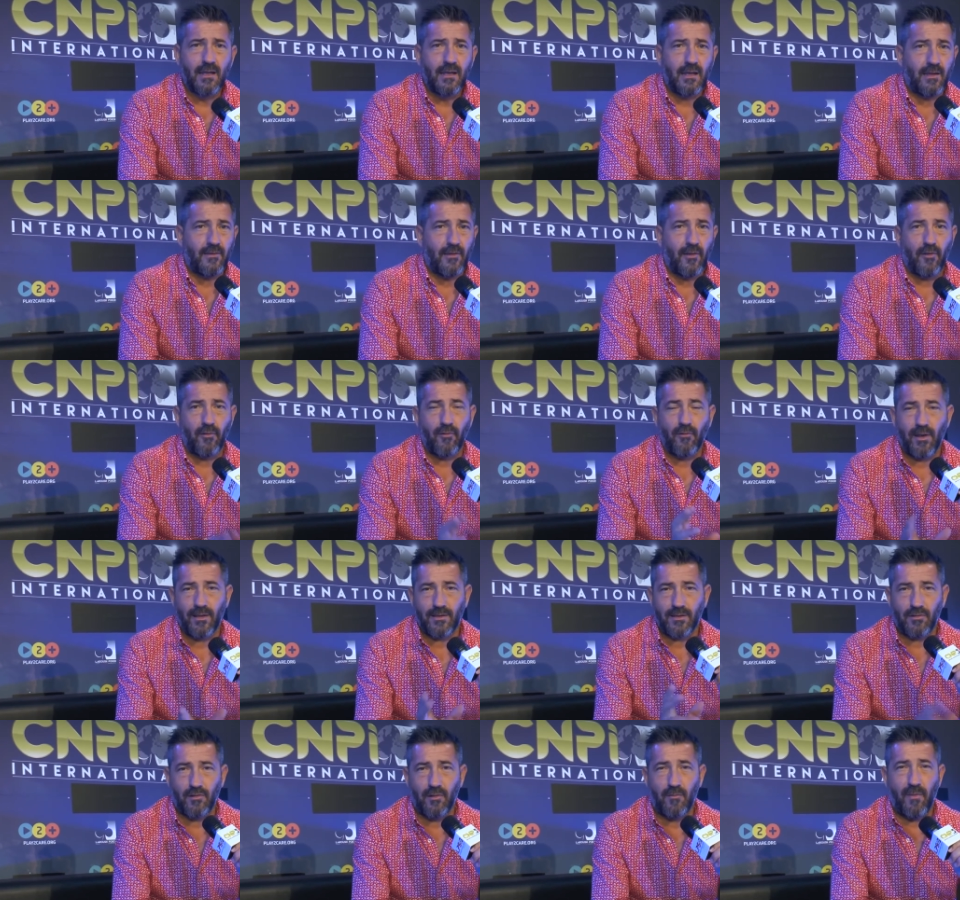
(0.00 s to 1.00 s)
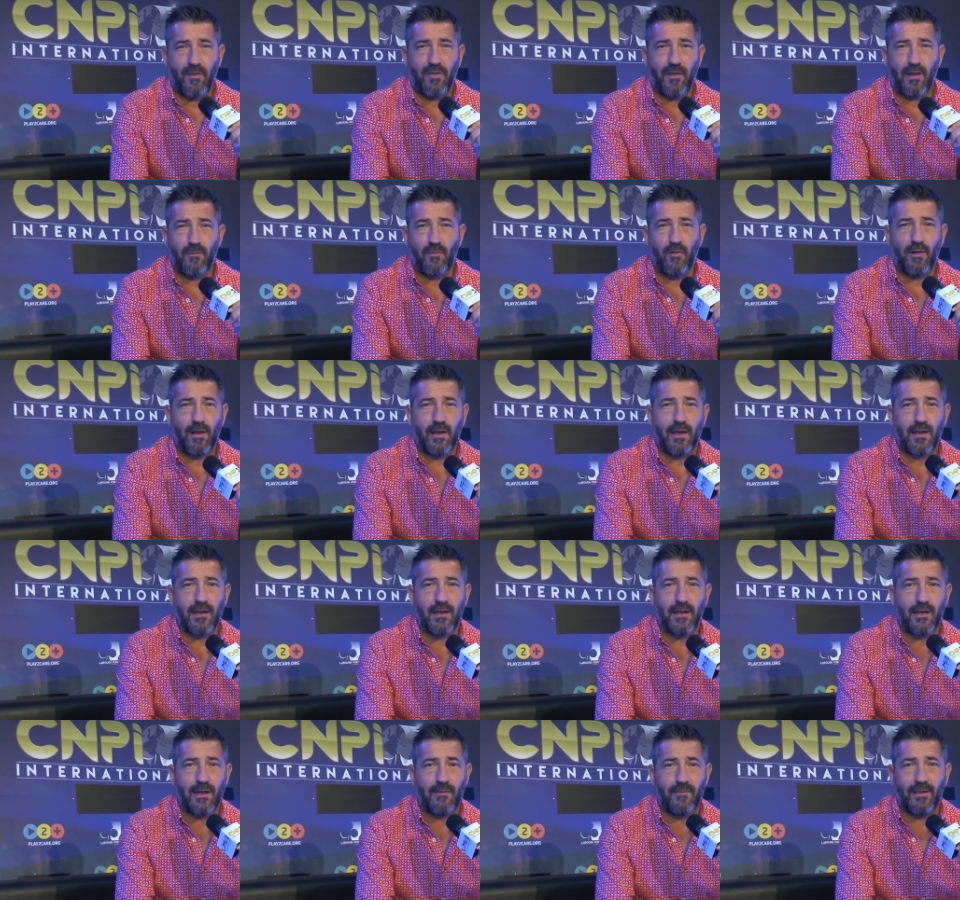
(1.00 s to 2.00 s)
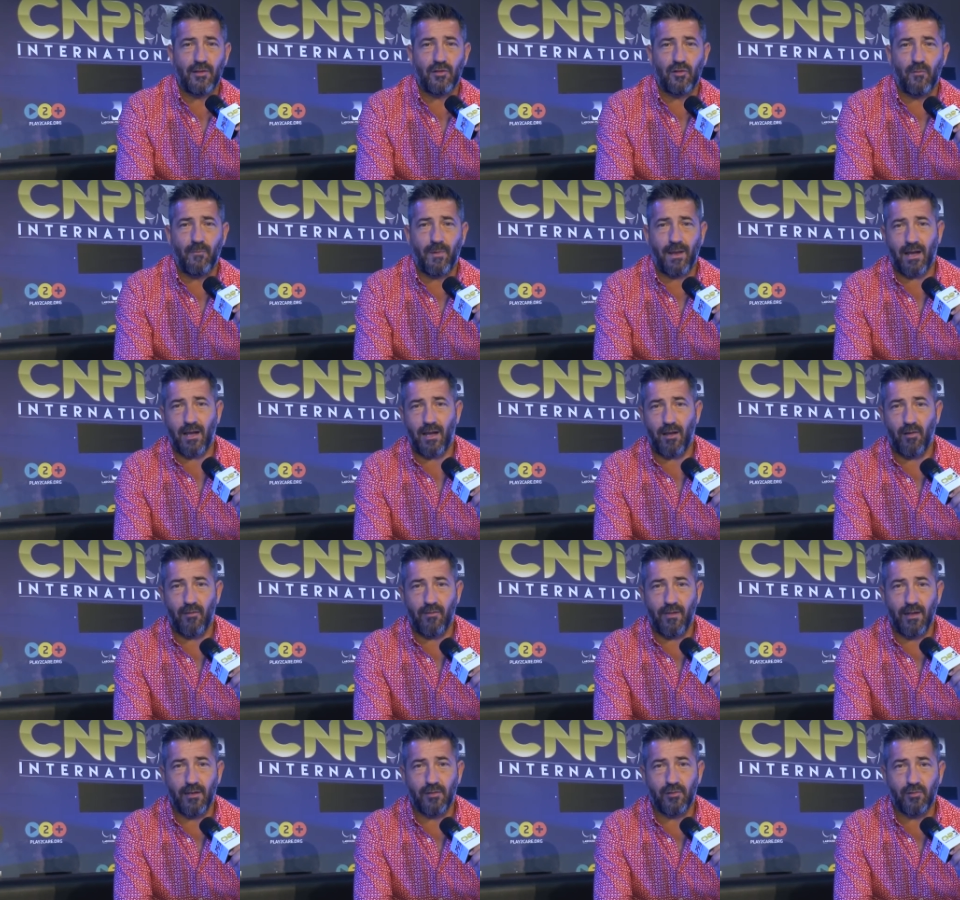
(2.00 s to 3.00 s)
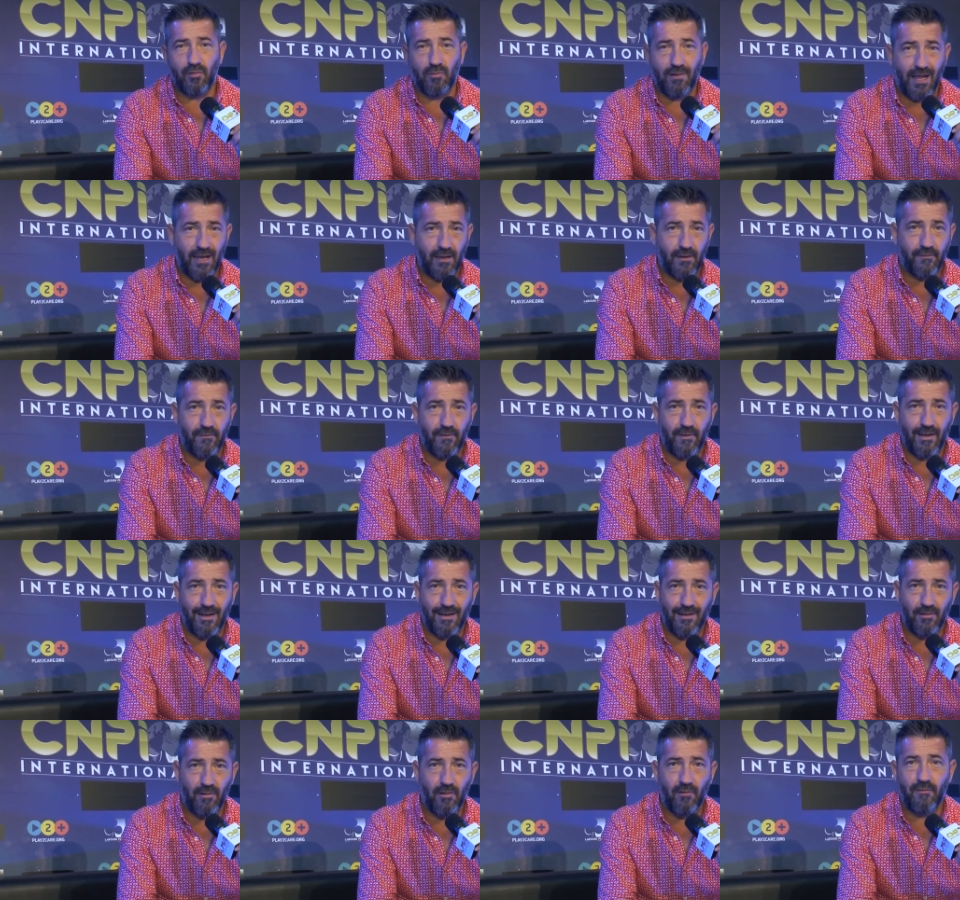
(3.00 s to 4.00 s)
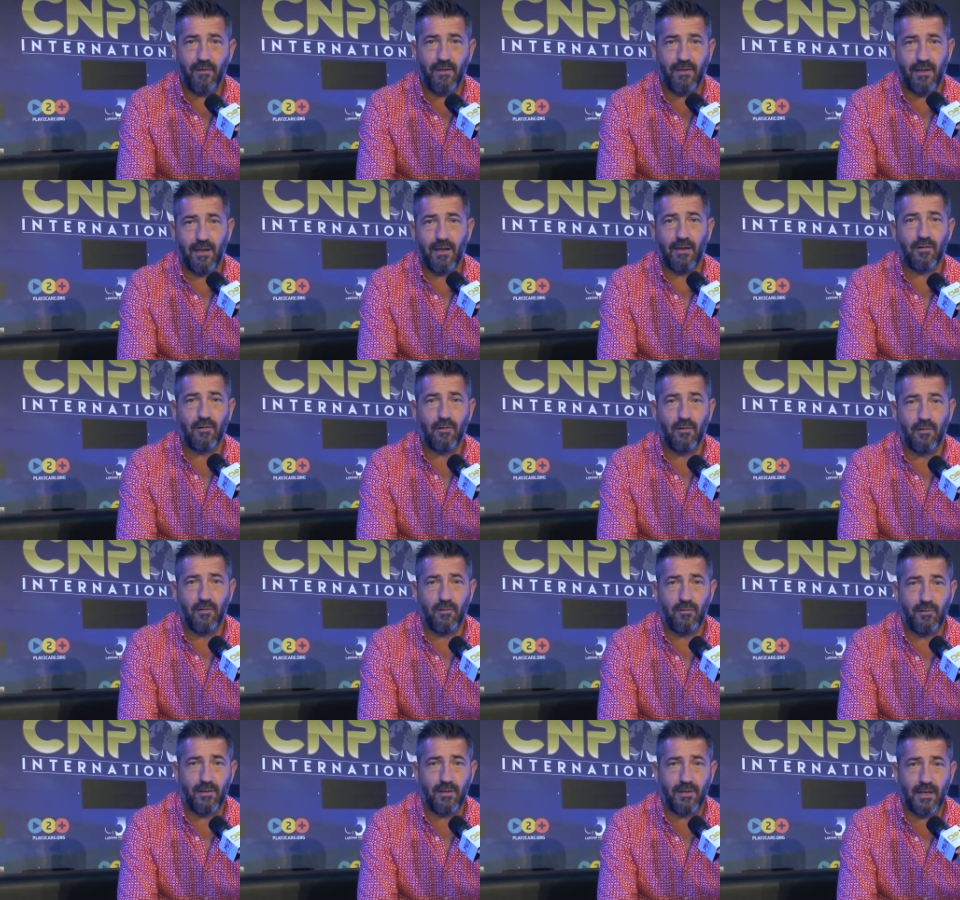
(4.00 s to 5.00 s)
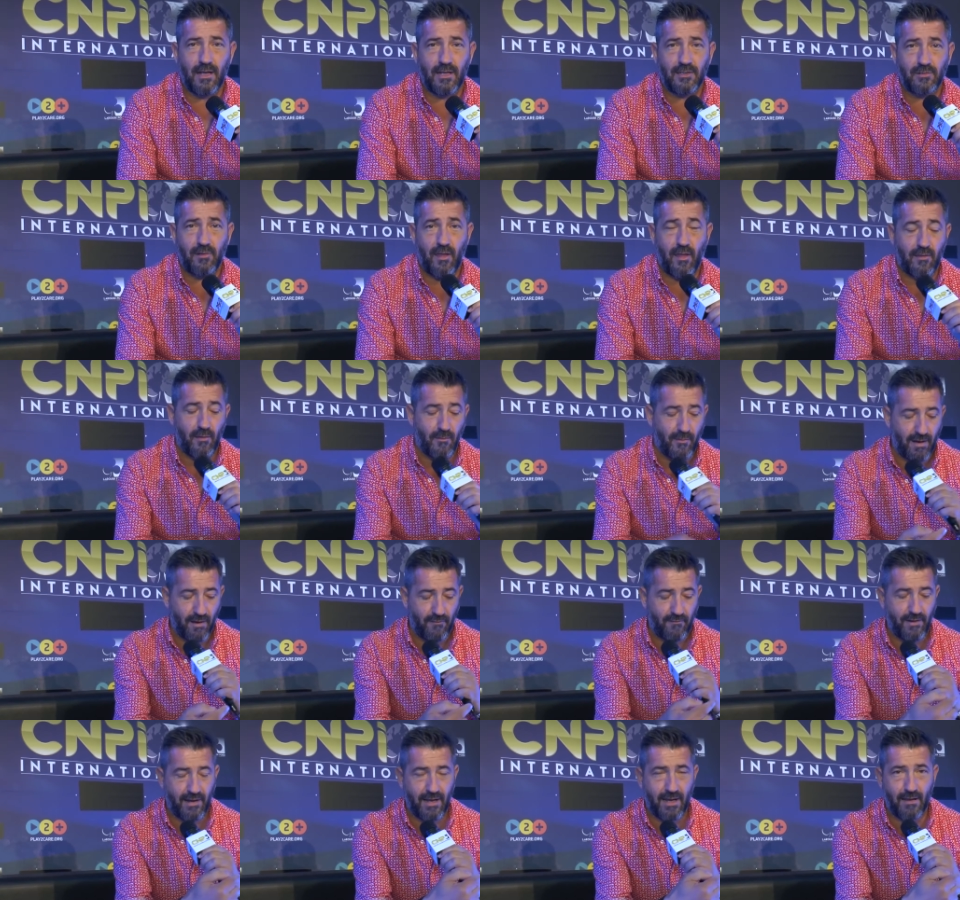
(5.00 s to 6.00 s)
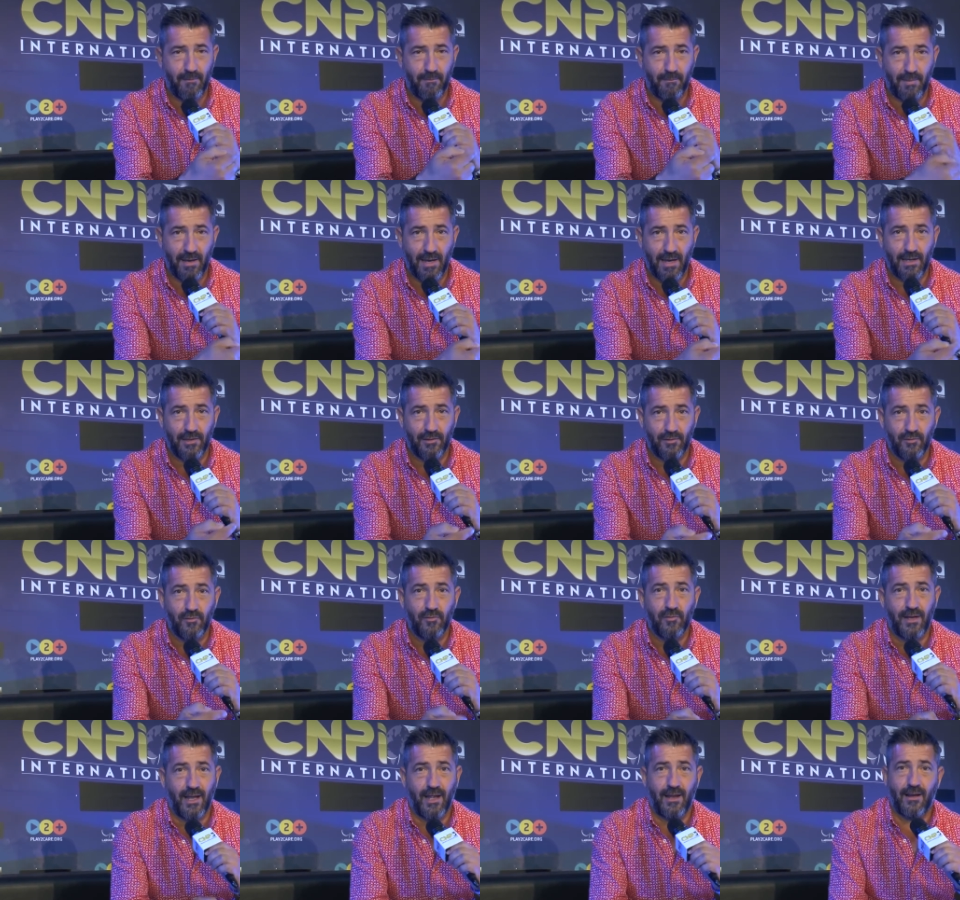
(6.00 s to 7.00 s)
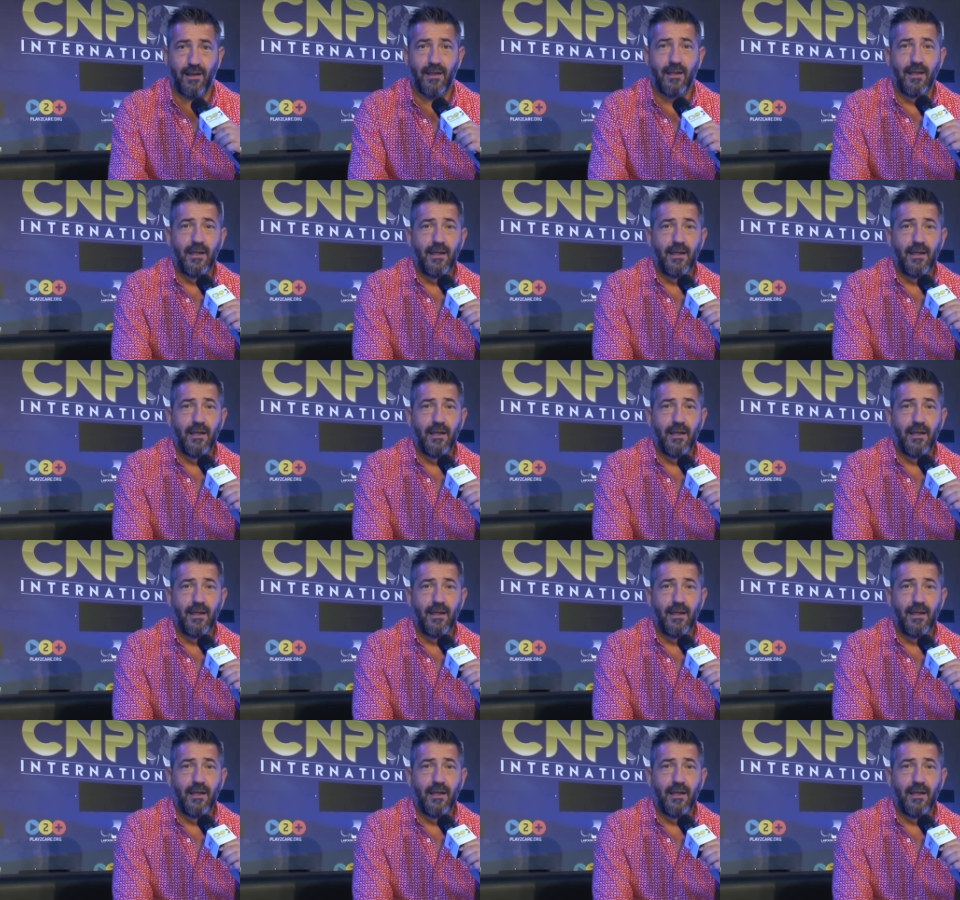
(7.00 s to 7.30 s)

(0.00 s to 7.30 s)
y dentro de un ratito empezaremos el evento paralelo del Two Life, el Dos Vidas, con nuestra asociación benéfica Play to Care.